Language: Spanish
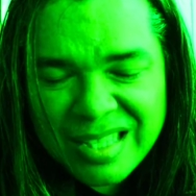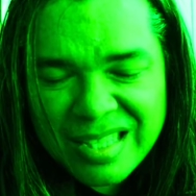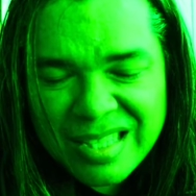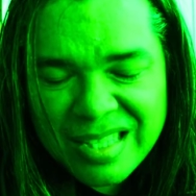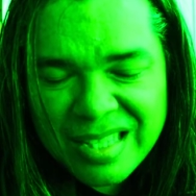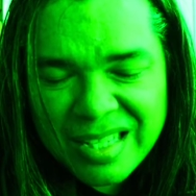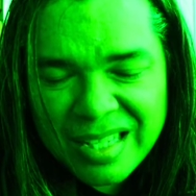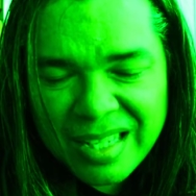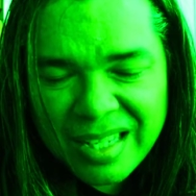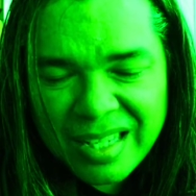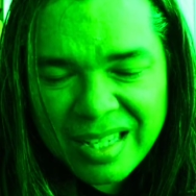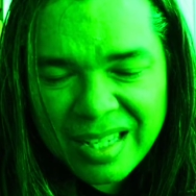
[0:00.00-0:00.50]

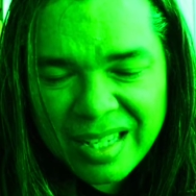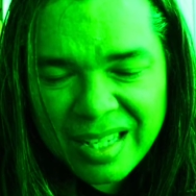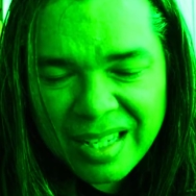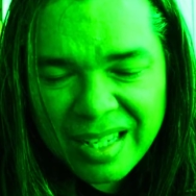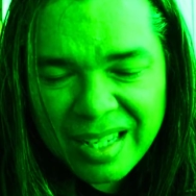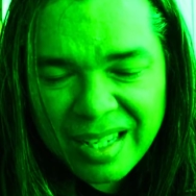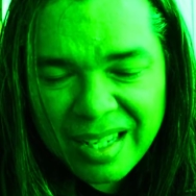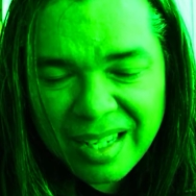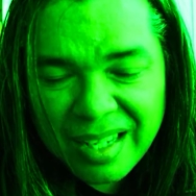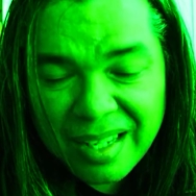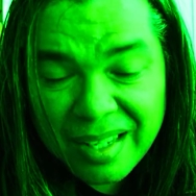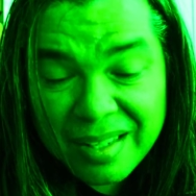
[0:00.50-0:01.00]

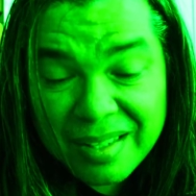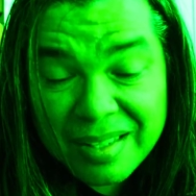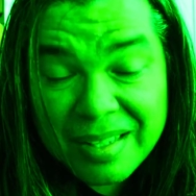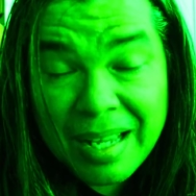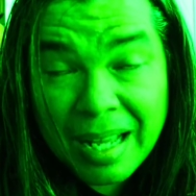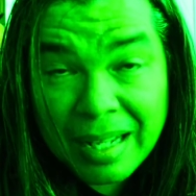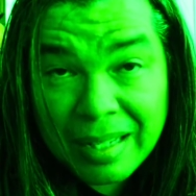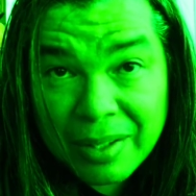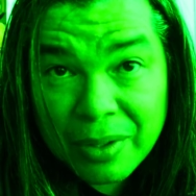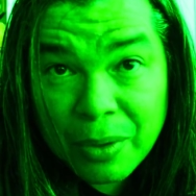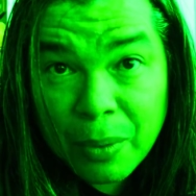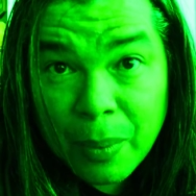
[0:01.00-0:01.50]
sí,
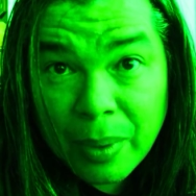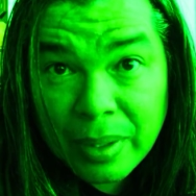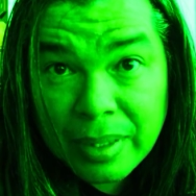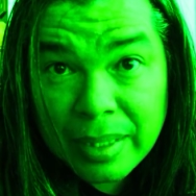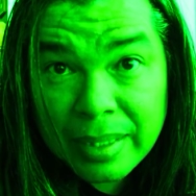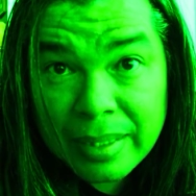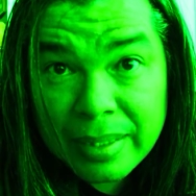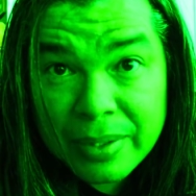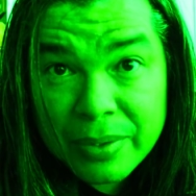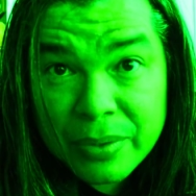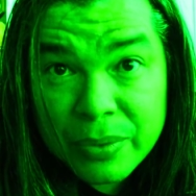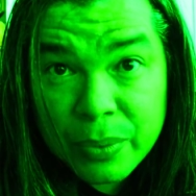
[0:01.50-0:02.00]
ya tengo
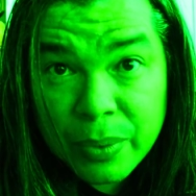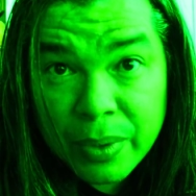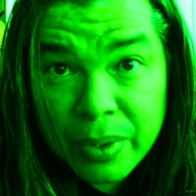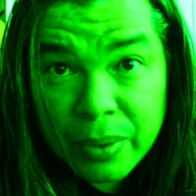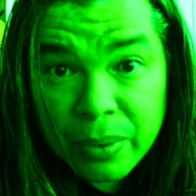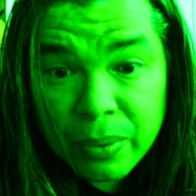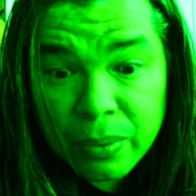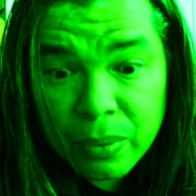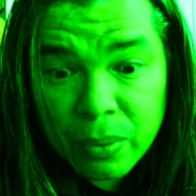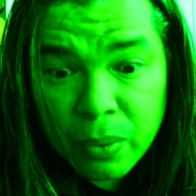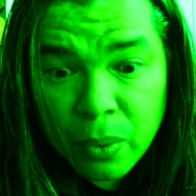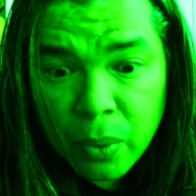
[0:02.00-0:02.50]
bastante
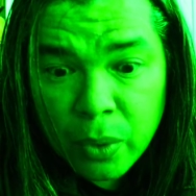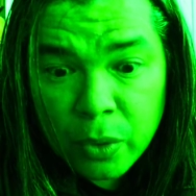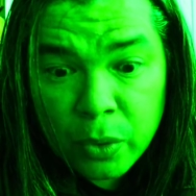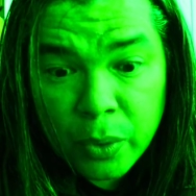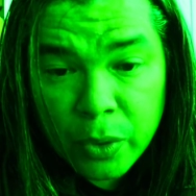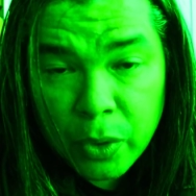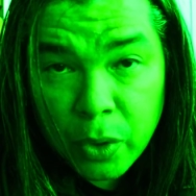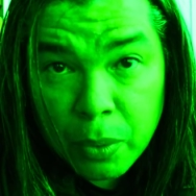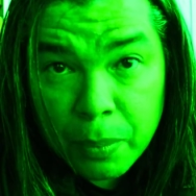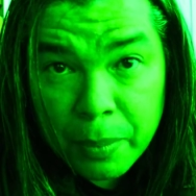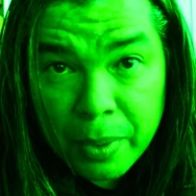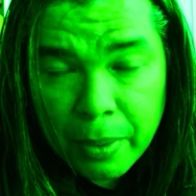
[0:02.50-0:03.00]
sueño, no, no
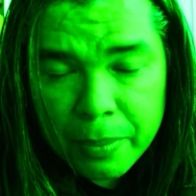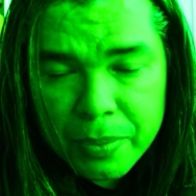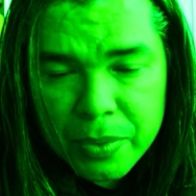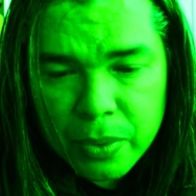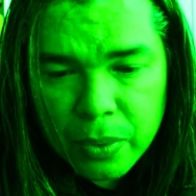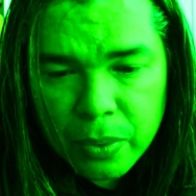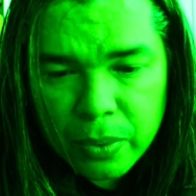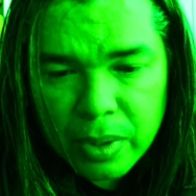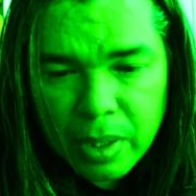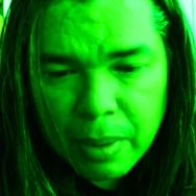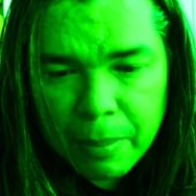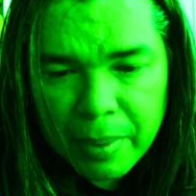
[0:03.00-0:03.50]
he dormido
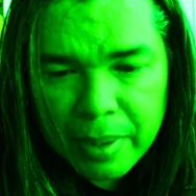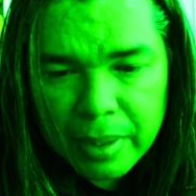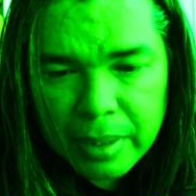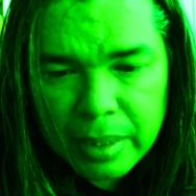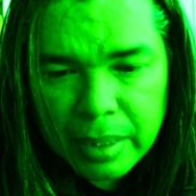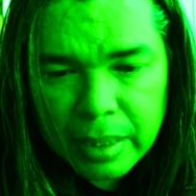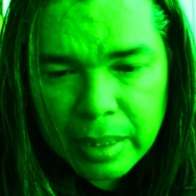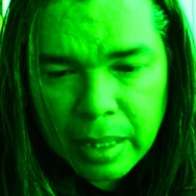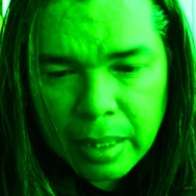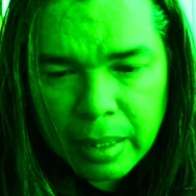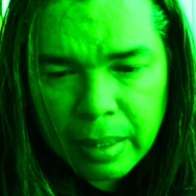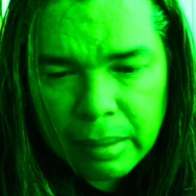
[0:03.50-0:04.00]

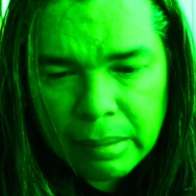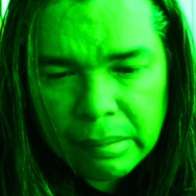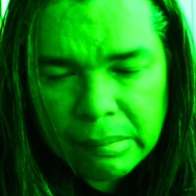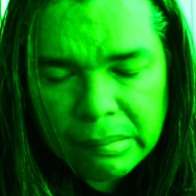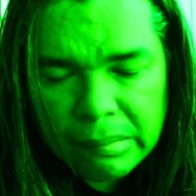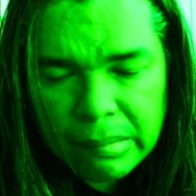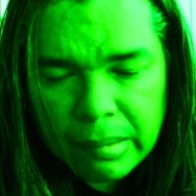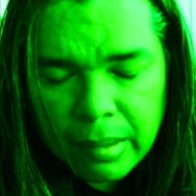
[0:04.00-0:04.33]
absolutamente nada.